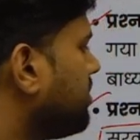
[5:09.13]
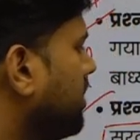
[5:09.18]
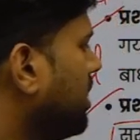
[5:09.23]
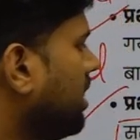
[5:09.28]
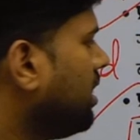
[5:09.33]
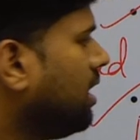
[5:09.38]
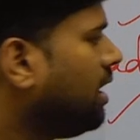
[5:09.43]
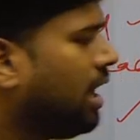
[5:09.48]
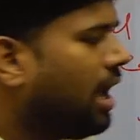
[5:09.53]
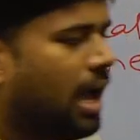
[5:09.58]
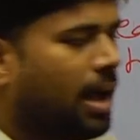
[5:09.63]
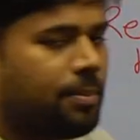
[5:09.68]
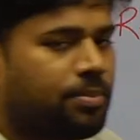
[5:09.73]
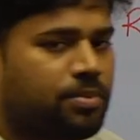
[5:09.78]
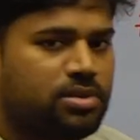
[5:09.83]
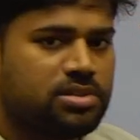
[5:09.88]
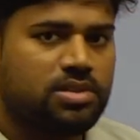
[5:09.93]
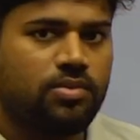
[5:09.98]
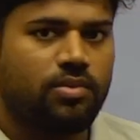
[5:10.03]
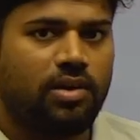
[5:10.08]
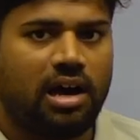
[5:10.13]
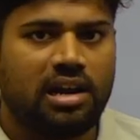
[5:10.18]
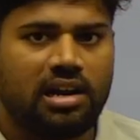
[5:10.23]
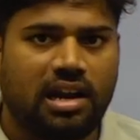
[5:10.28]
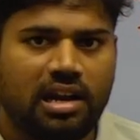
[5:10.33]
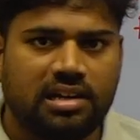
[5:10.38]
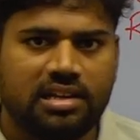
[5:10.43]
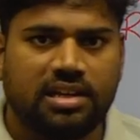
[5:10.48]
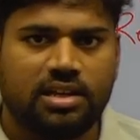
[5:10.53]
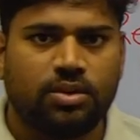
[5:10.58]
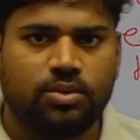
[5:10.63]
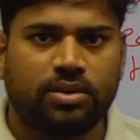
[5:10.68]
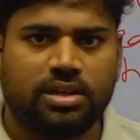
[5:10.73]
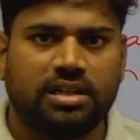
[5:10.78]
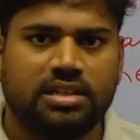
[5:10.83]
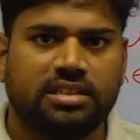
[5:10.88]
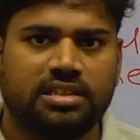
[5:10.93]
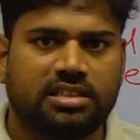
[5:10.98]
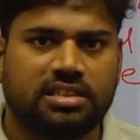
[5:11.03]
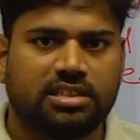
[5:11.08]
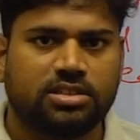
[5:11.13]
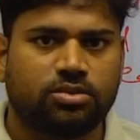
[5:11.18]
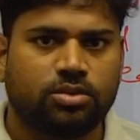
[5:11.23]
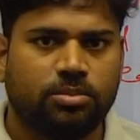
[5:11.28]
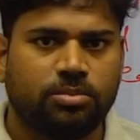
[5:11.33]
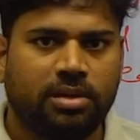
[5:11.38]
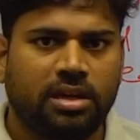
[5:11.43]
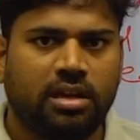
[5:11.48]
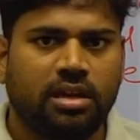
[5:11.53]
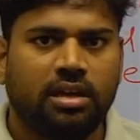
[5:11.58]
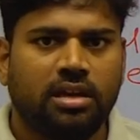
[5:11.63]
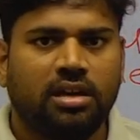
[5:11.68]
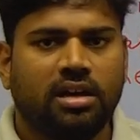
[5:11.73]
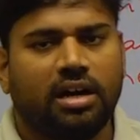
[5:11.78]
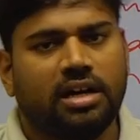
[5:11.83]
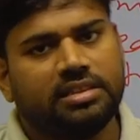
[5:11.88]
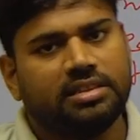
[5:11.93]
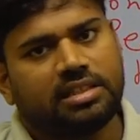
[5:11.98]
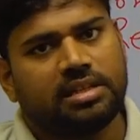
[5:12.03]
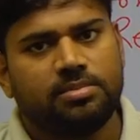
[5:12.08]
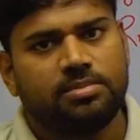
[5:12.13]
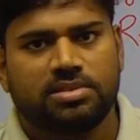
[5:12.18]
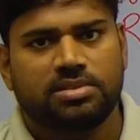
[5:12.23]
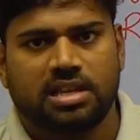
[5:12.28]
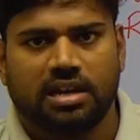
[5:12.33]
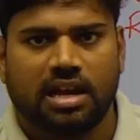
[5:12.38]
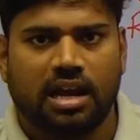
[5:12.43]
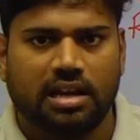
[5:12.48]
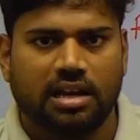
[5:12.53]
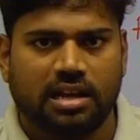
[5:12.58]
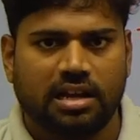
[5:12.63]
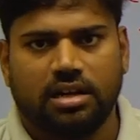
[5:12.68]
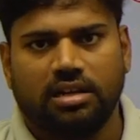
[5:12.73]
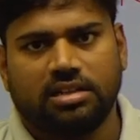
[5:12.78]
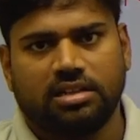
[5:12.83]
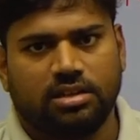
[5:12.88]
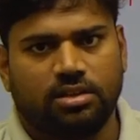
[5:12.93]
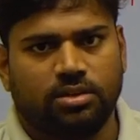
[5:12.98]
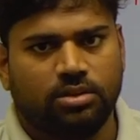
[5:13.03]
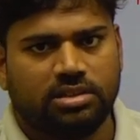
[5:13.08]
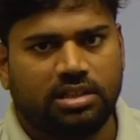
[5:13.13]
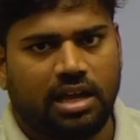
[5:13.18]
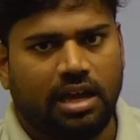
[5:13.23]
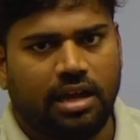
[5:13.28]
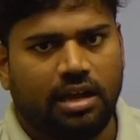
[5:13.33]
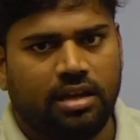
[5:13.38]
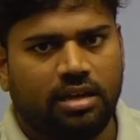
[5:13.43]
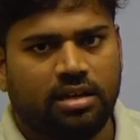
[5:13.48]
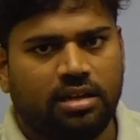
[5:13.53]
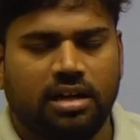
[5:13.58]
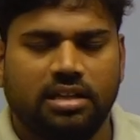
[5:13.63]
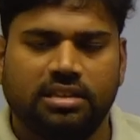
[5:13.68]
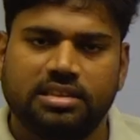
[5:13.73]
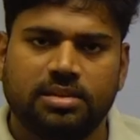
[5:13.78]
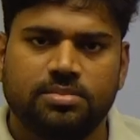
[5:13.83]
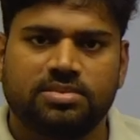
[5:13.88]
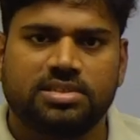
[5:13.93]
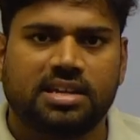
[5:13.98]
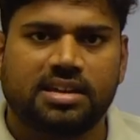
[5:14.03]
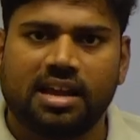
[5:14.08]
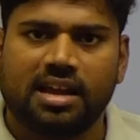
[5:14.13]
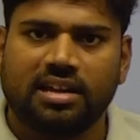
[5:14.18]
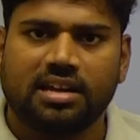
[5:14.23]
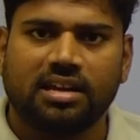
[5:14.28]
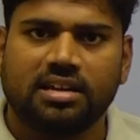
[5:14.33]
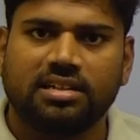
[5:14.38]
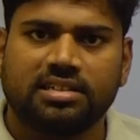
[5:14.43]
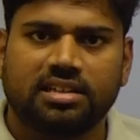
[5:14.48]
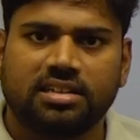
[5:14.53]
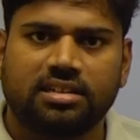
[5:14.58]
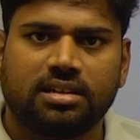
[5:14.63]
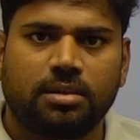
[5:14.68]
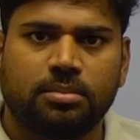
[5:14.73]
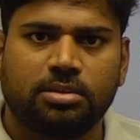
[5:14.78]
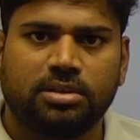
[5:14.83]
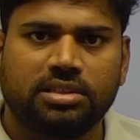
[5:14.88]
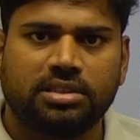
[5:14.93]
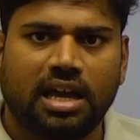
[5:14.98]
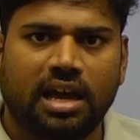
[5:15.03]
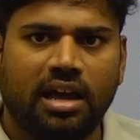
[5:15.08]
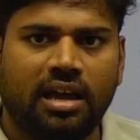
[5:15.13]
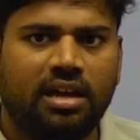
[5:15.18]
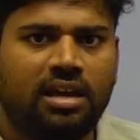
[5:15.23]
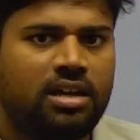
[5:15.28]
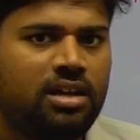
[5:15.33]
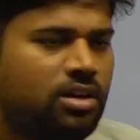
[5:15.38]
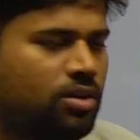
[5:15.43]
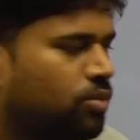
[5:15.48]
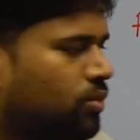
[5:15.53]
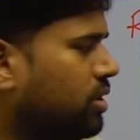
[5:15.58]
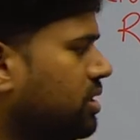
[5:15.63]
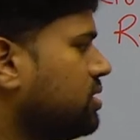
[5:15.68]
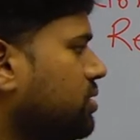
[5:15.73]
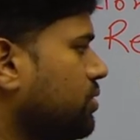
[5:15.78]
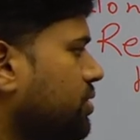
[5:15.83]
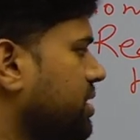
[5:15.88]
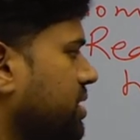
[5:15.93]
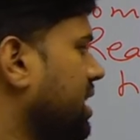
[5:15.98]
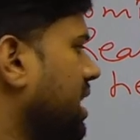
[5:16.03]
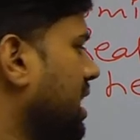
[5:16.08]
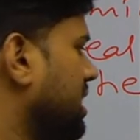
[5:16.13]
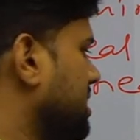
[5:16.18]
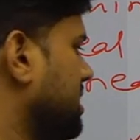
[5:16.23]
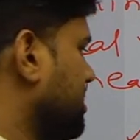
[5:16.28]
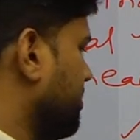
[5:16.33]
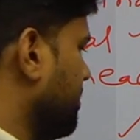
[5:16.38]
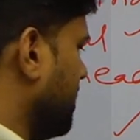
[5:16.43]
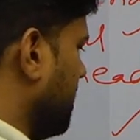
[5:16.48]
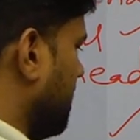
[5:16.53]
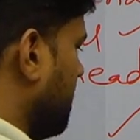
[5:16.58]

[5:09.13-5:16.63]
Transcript: में आपको जवाहरलाल नेहरू के नेतृत्व में अंतरिम सरकार का गठन होता है अंतरिम सरकार का गठन कब होता है 1946 में